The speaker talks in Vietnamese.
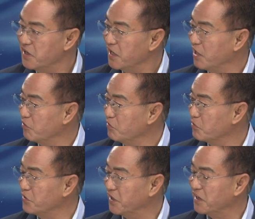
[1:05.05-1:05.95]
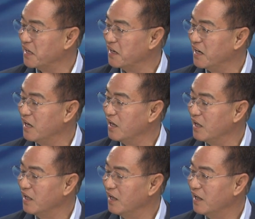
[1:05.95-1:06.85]
Liệu ông còn nghĩ rằng là
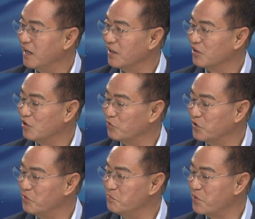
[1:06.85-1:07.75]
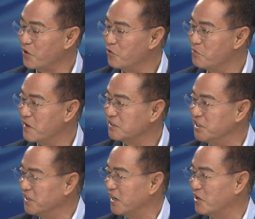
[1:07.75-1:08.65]
tổng thống Barack Obama
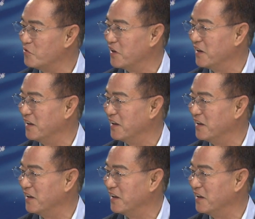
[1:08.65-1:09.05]
sinh tại đâu này